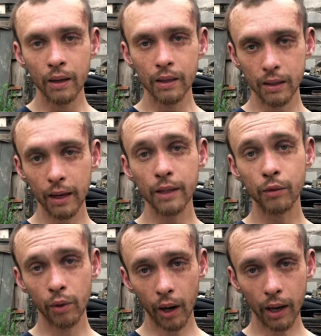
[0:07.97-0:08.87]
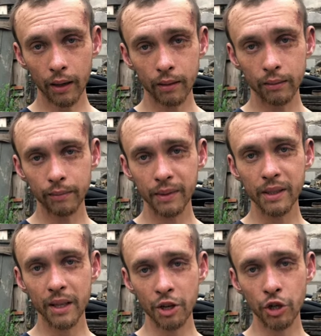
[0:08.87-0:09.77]
Здравствуй, Ара. Не
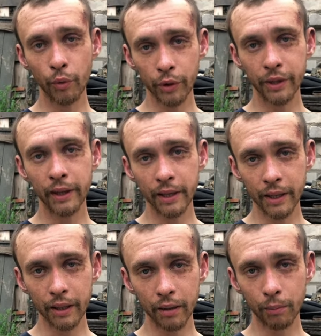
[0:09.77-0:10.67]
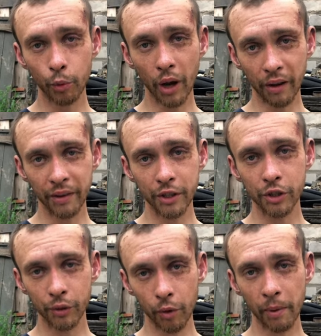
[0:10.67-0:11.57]
знаю, живой ты или нет, но, как видишь,
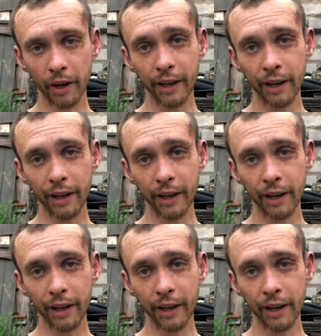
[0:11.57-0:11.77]
живой пока